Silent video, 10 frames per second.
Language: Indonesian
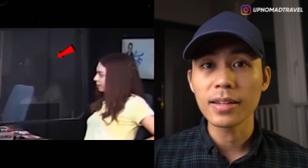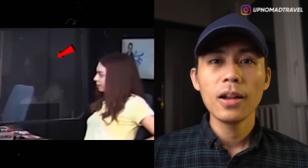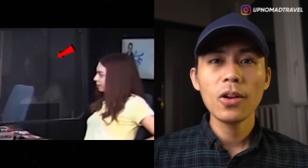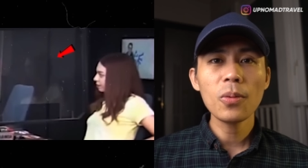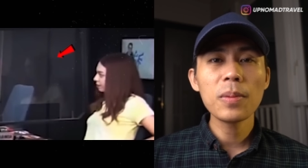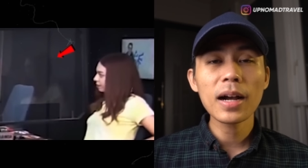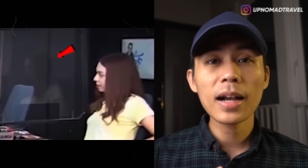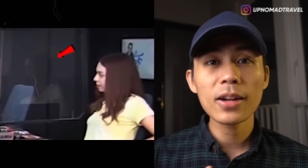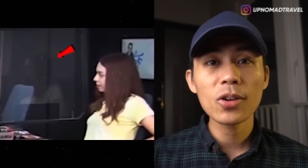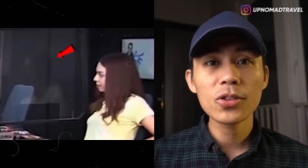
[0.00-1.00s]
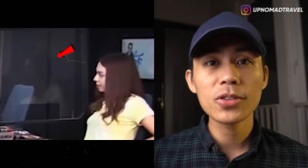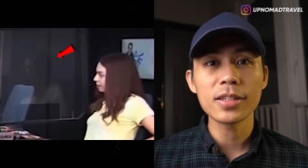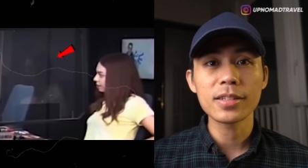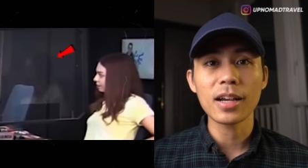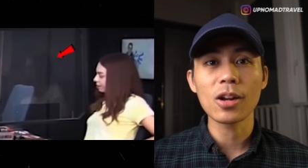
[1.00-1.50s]
lo bakal
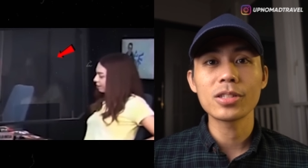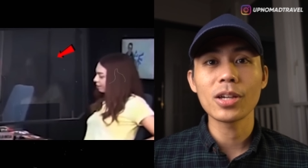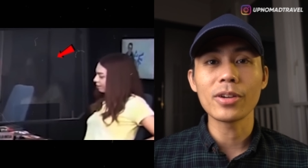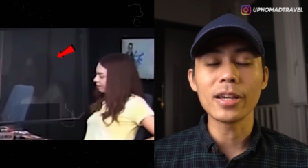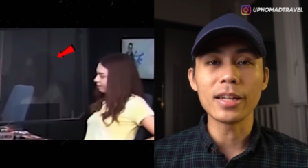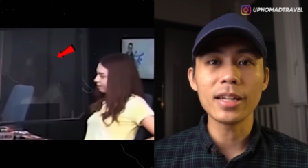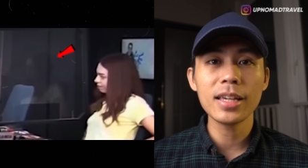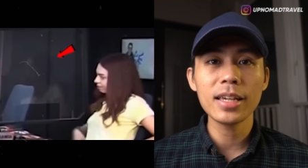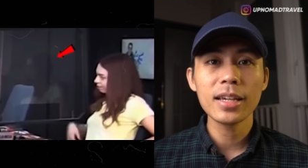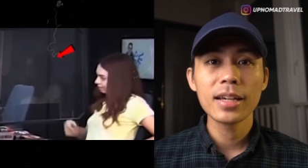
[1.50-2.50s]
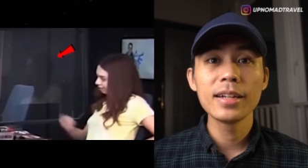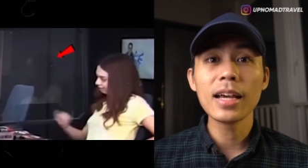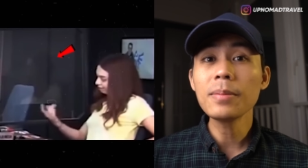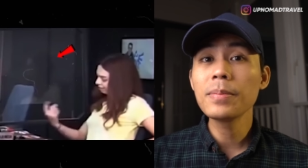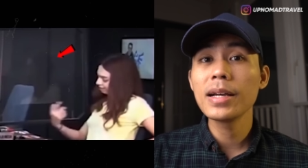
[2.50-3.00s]
notice kalau cewek ini
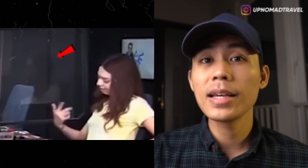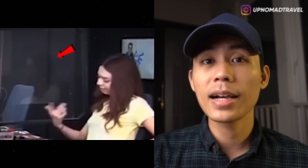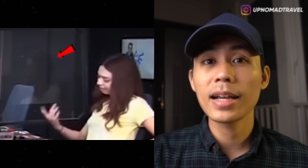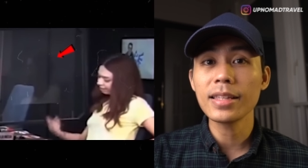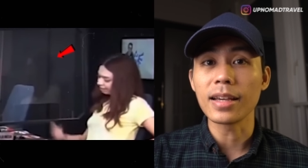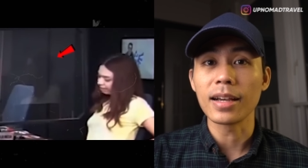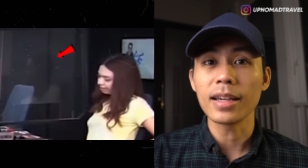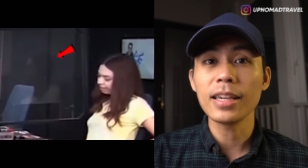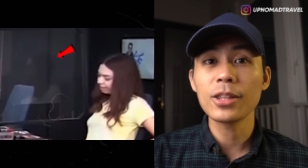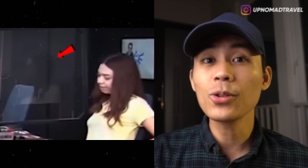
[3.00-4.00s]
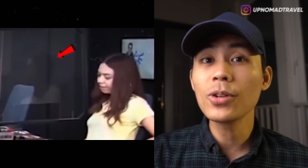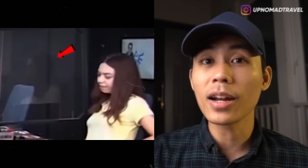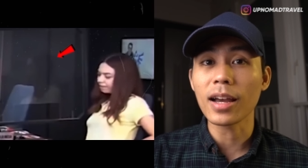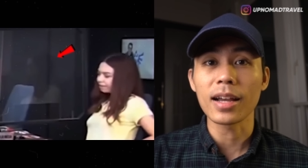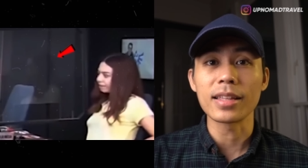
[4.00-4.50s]
dan bayangannya itu
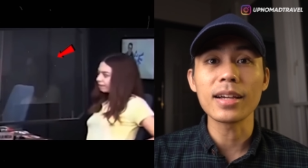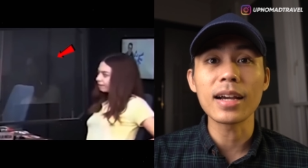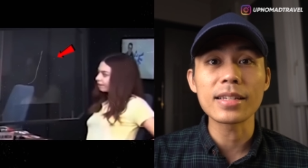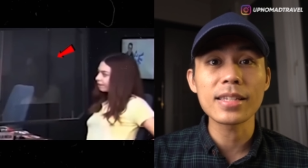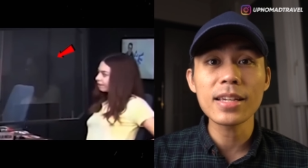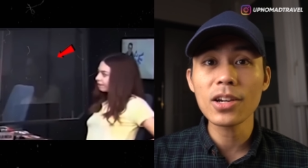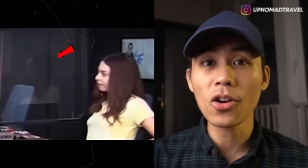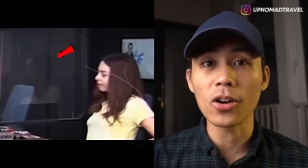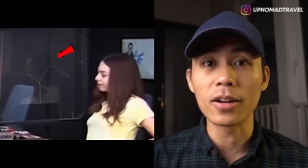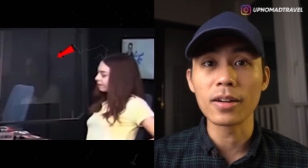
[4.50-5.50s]
gerakannya nggak sinkron.